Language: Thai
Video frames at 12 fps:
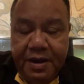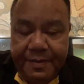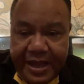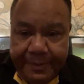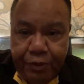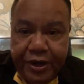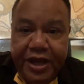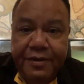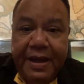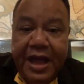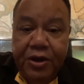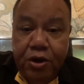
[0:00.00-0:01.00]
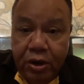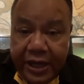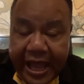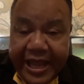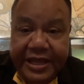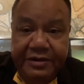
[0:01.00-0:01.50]
เมื่อมีเหตุผลนี้ขึ้นมาก็
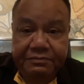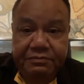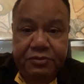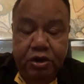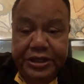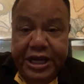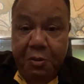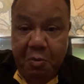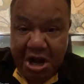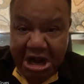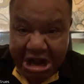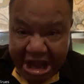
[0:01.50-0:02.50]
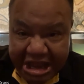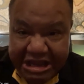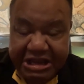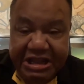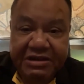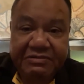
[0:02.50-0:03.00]
ไล่ต้องใช้คำว่าไล่
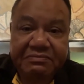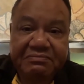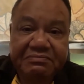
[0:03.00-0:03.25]
นะ